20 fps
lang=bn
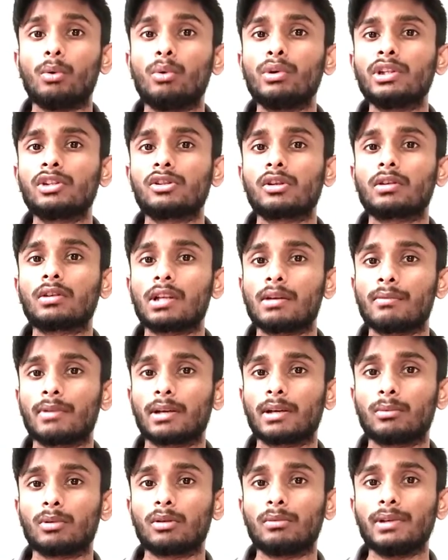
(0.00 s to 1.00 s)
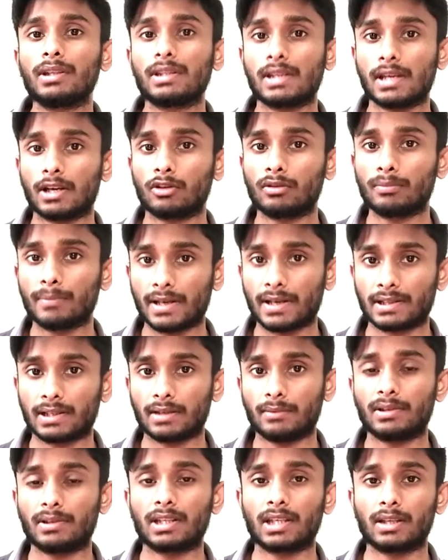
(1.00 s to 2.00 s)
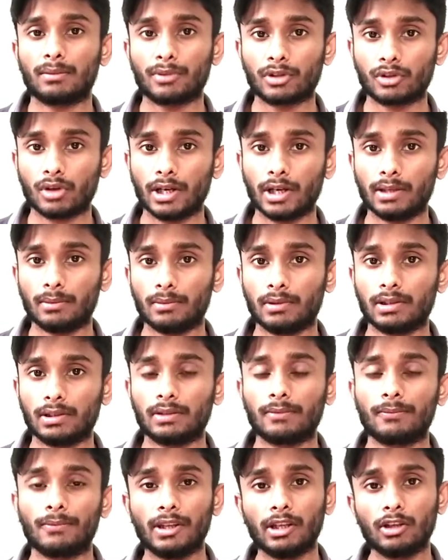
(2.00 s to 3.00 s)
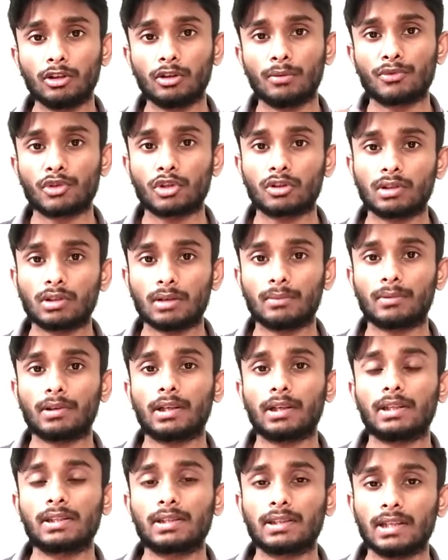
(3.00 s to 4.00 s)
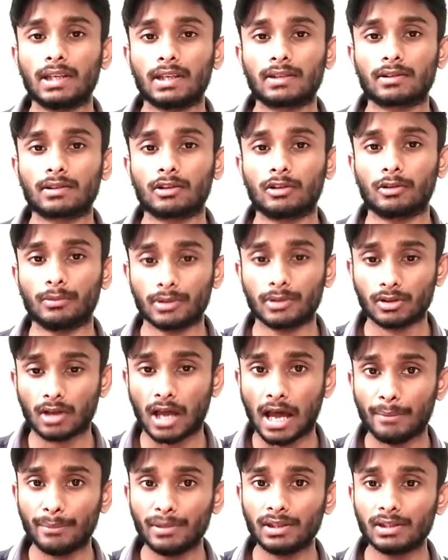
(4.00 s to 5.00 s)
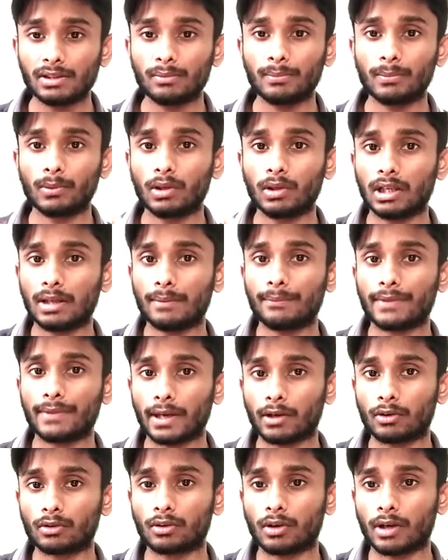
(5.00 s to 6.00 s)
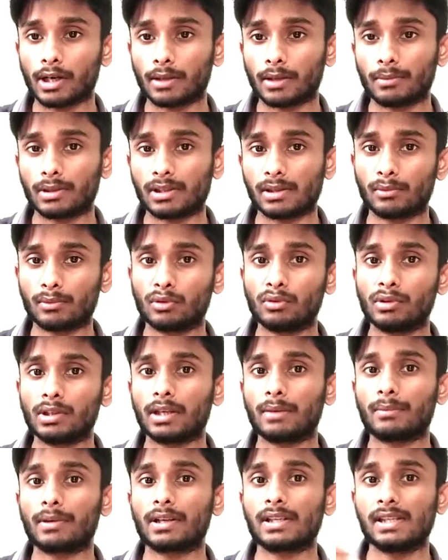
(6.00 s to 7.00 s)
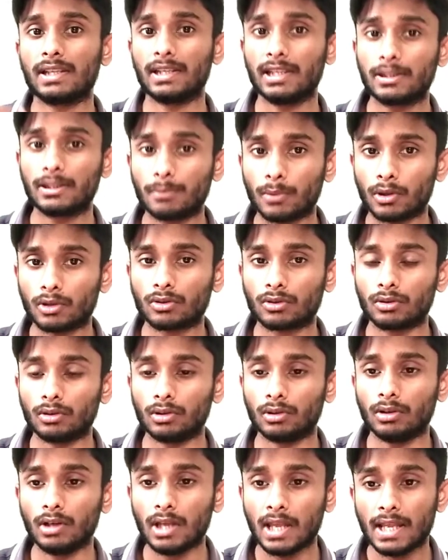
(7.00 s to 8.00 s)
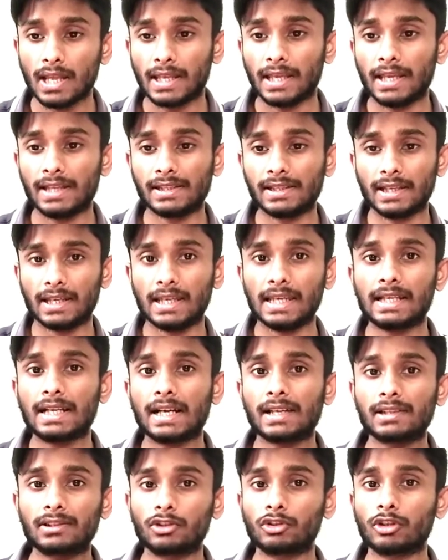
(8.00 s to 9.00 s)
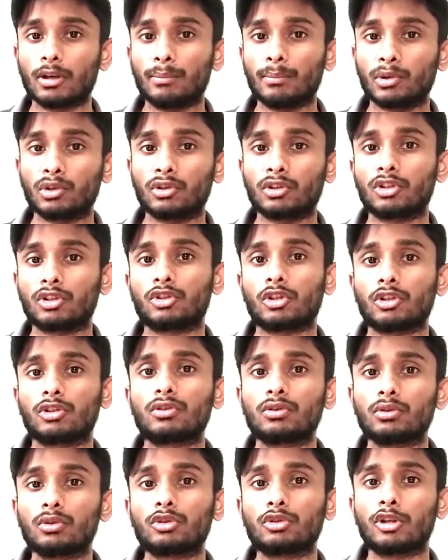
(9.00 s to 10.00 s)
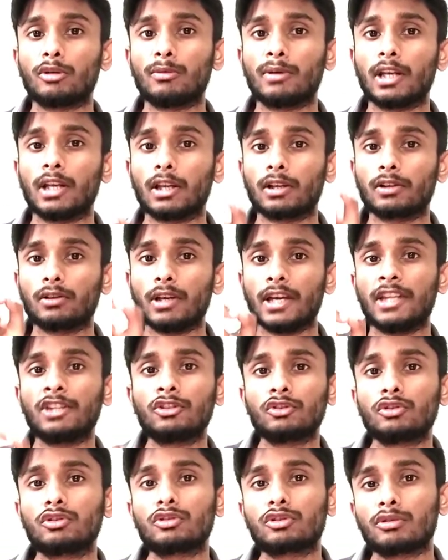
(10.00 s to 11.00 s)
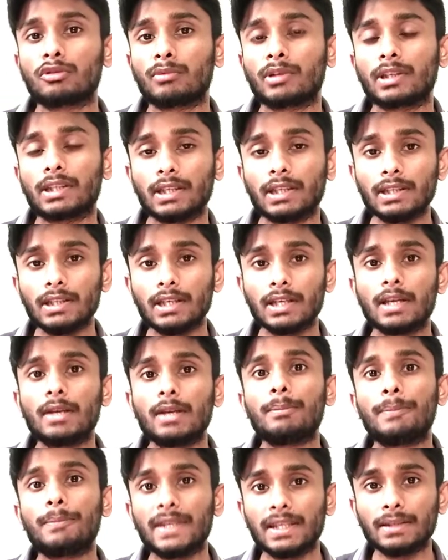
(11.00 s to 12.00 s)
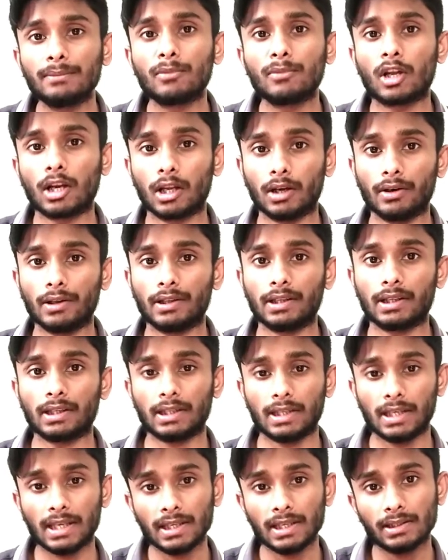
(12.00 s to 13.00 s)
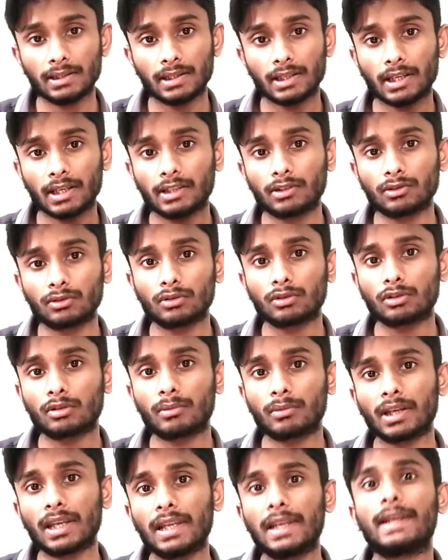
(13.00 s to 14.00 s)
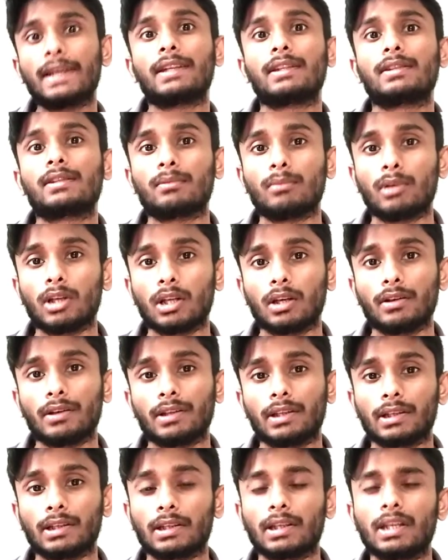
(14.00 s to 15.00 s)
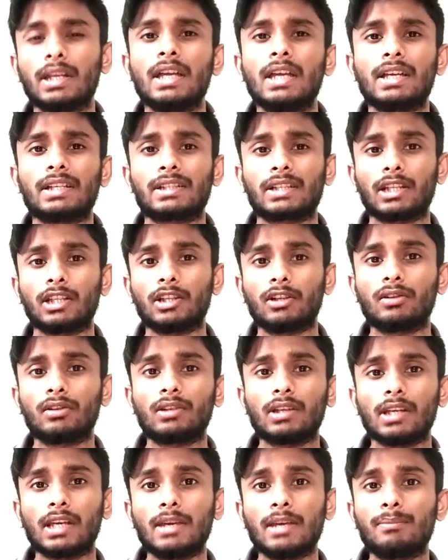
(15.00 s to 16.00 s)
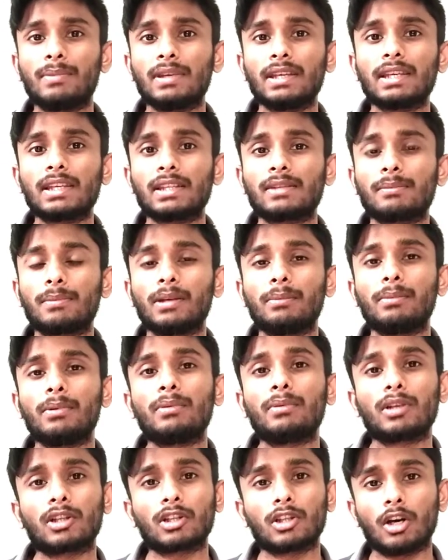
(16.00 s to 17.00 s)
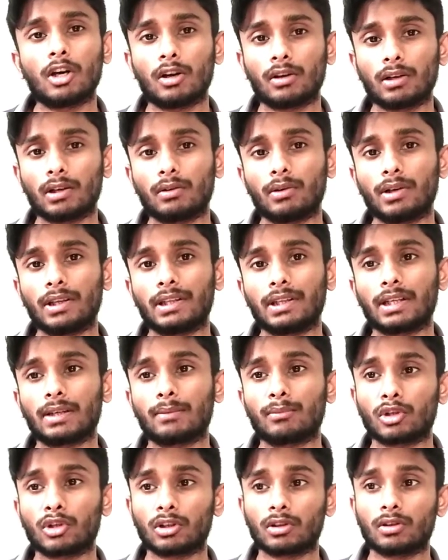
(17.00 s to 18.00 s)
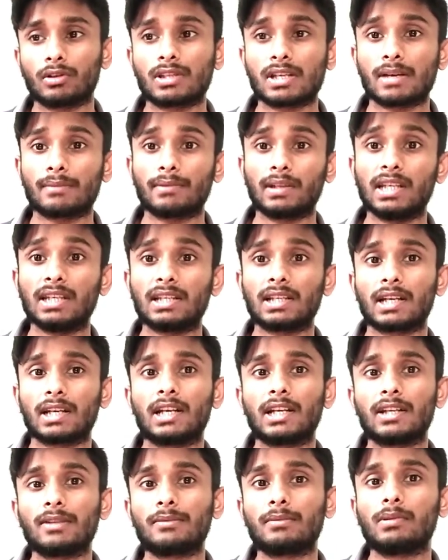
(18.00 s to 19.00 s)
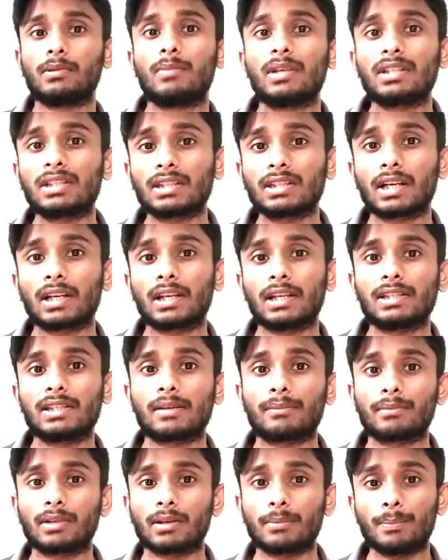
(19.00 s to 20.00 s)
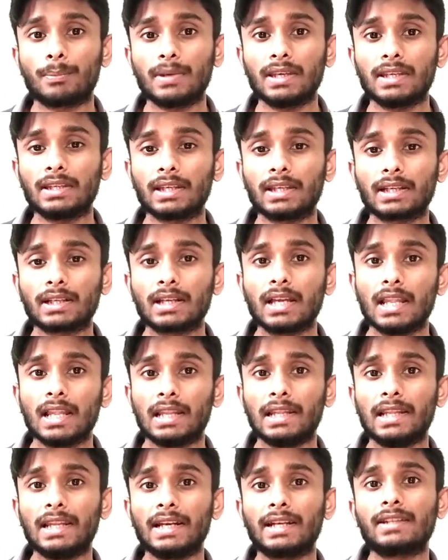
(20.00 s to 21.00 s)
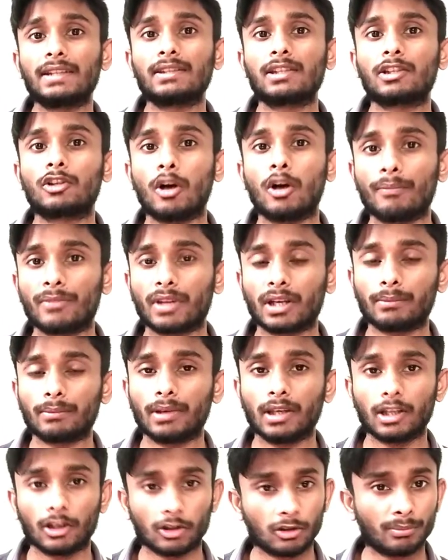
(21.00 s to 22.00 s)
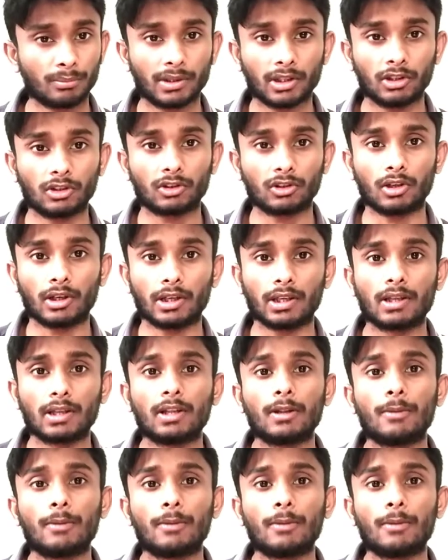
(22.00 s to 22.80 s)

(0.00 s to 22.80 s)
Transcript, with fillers: উনি যখন আমাকে বলবে যে এখন পাঁচটা বাজে কিংবা ছয়টা বাজে এরকম যখন আমাকে তিনি অ্যান্সার করবে সো আমি যে বললাম এখন কয়টা বাজে এবং উনি আমাকে রেসপন্স করলো এই যে এই কাজটি সম্পন্ন যতটুকু সময় লাগলো এতটুকু সময়কেই পিং বলা হয়ে থাকে এই এতটুকু সময়কে লেটেন্সি বলা হয়ে থাকে সাধারণত এই পিং স্পিড বিভিন্ন ধরনের হয়ে থাকে মনে করেন যে আপনার ইন্টারনেট স্পিড বেশি থাকলে যে আপনার পিং এর লেটেন্সি কম থাকবে এরকম কিন্তু নয়